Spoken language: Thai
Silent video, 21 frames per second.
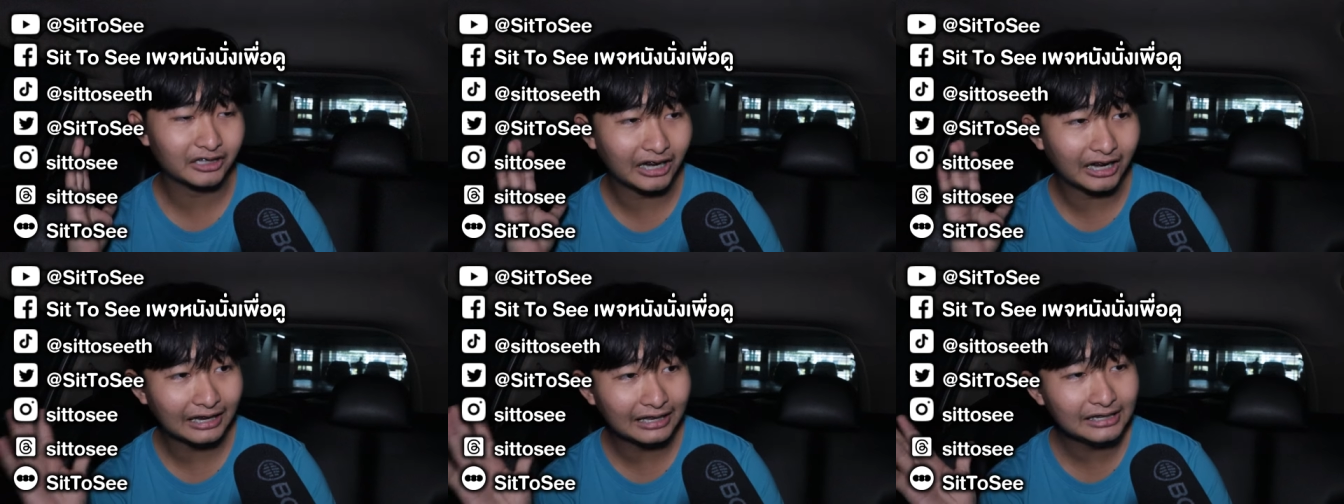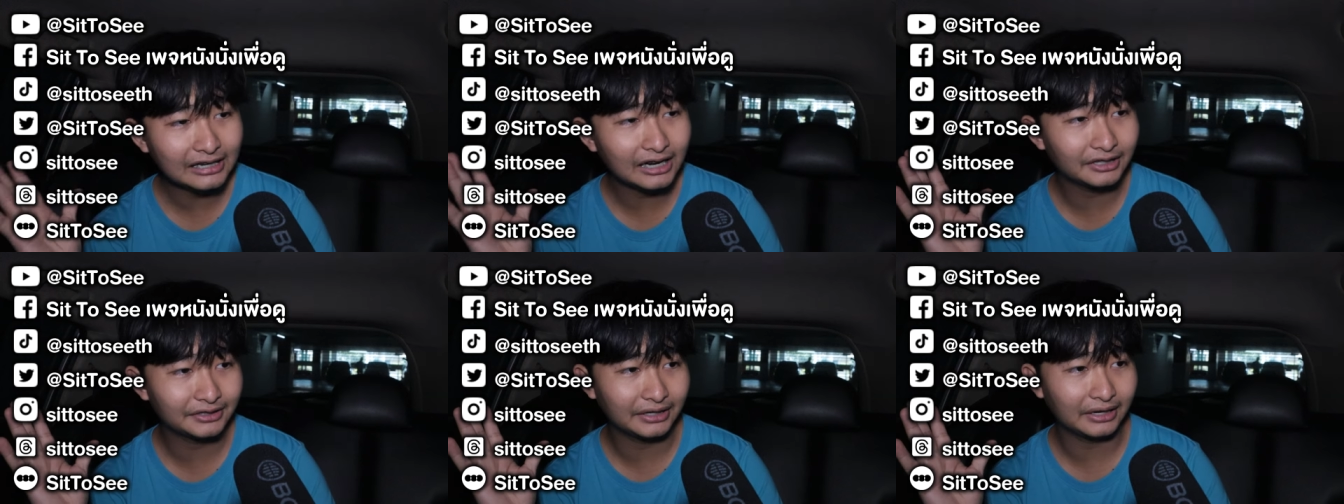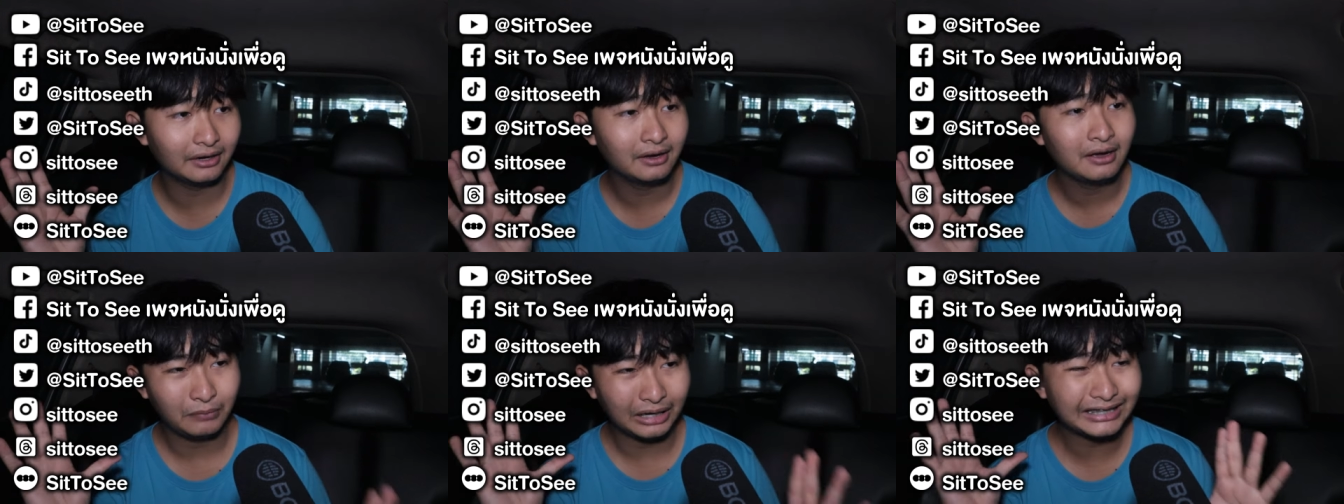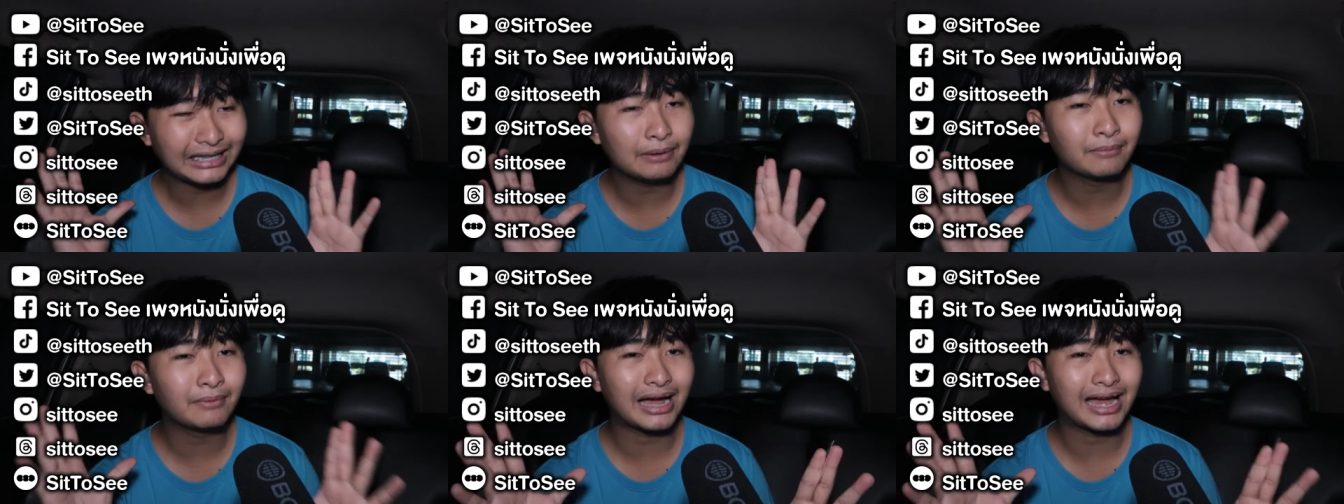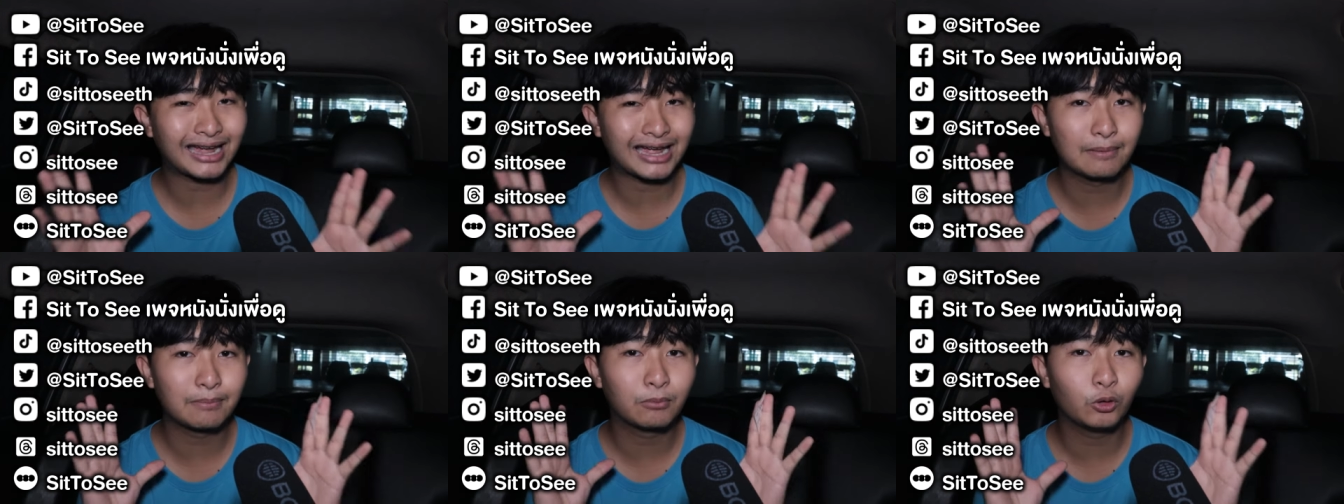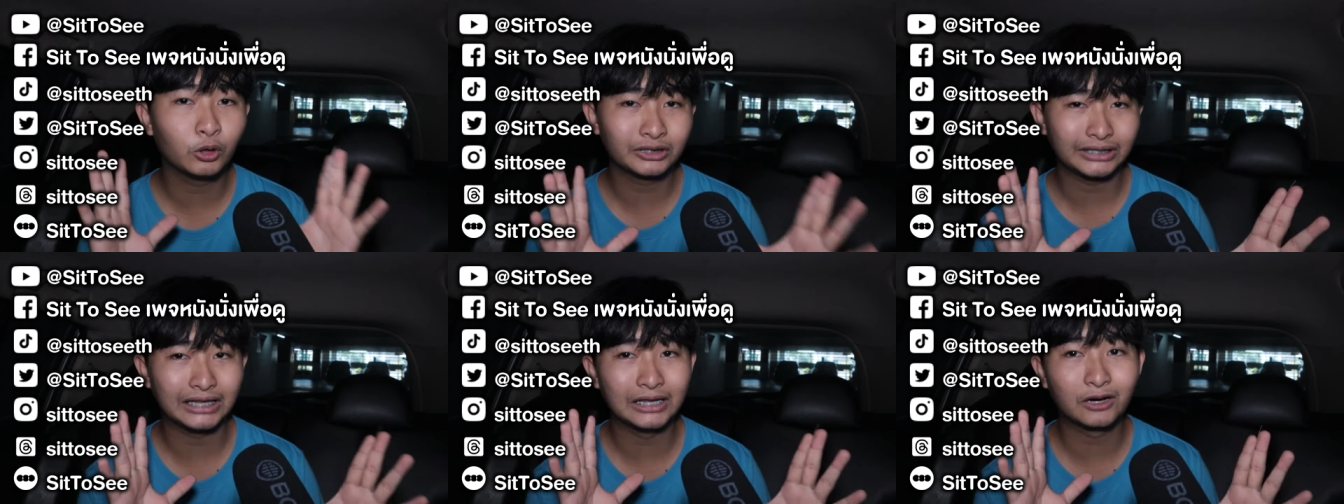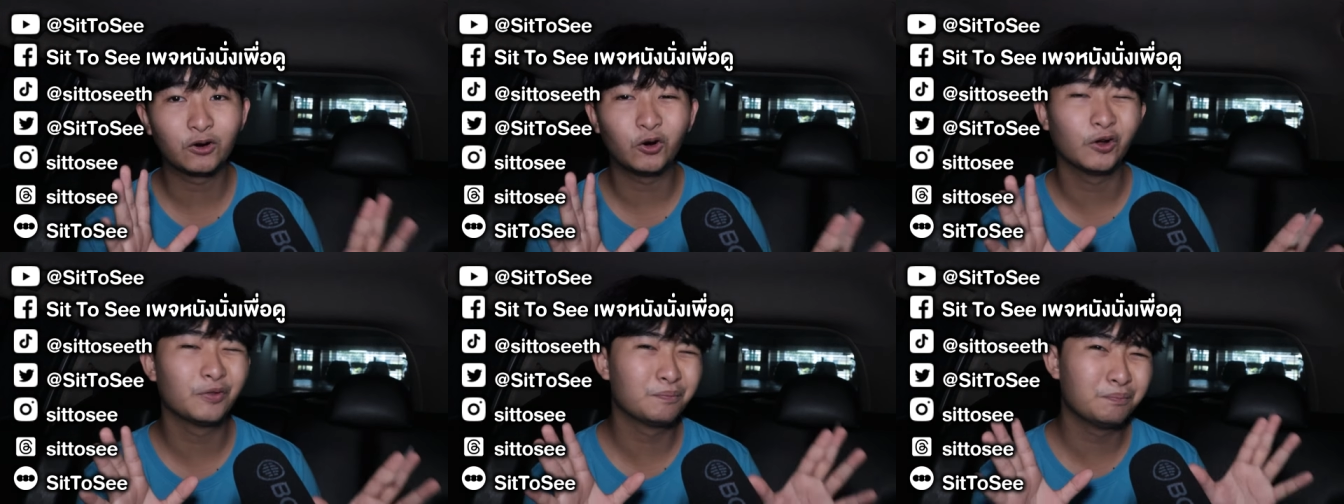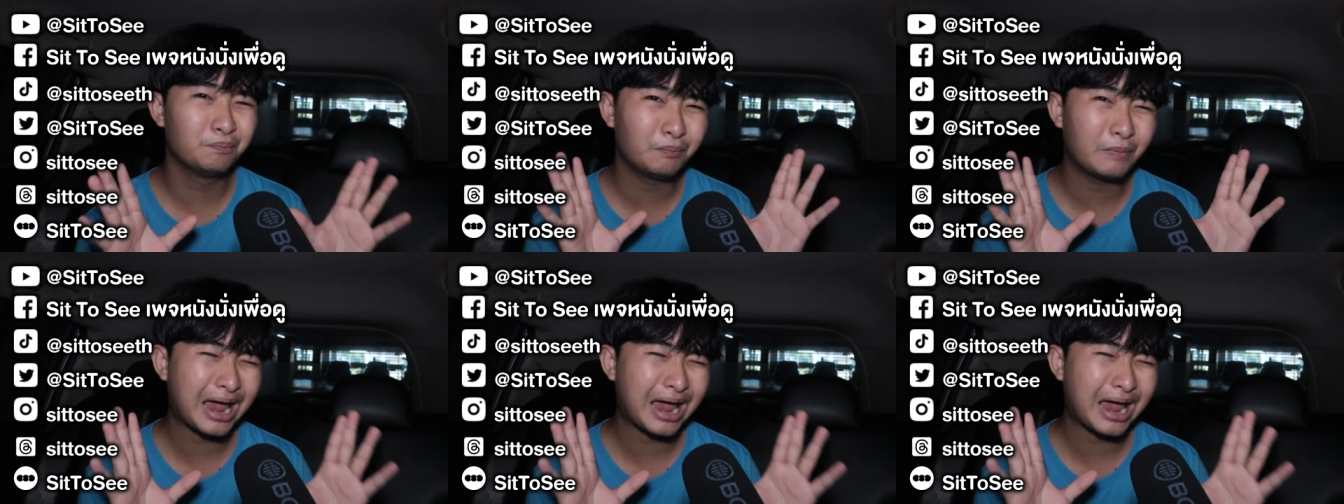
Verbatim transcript: แต่ละเรื่องเนี่ยมันทำงานกับคนแต่ละคน